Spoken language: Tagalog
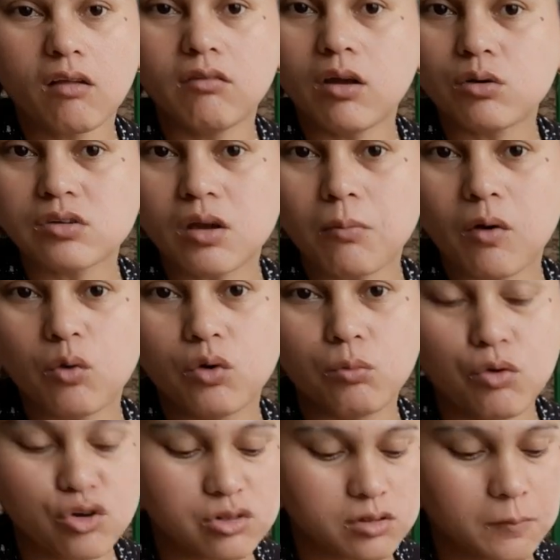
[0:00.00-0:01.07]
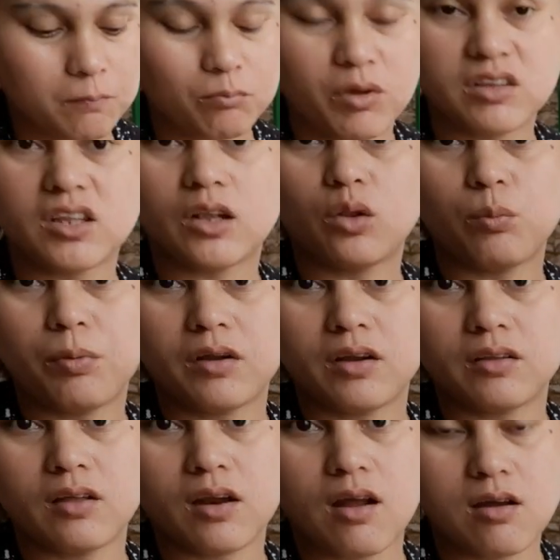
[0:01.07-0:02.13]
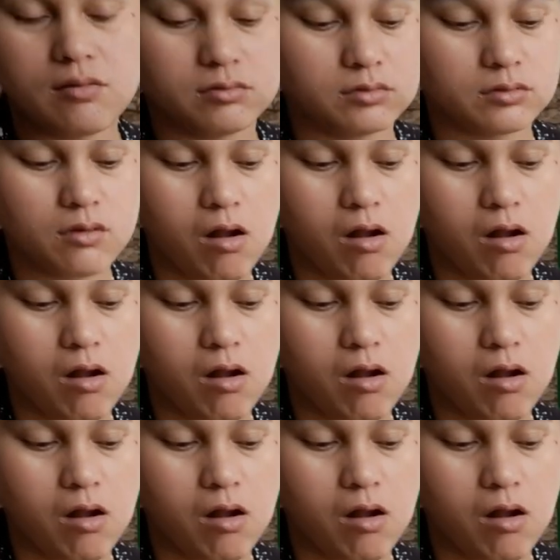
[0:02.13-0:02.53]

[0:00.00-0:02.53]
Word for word: Hindi ko siya maubos. May tatlo pang natira.